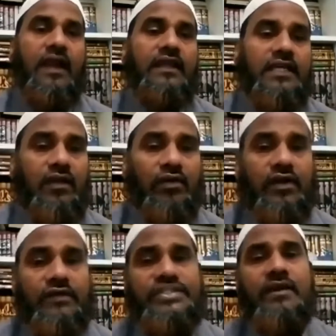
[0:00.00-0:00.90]
ఆ ఇక్కడ
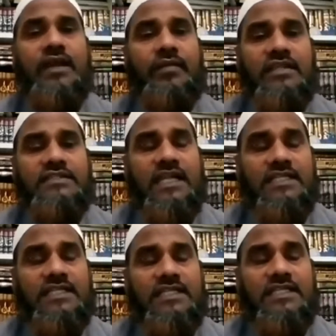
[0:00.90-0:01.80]
ఒక విషయం
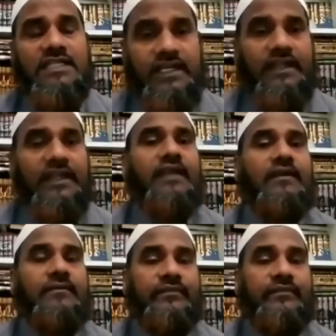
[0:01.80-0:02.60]
గమనించాల్సింది ఏమిటంటే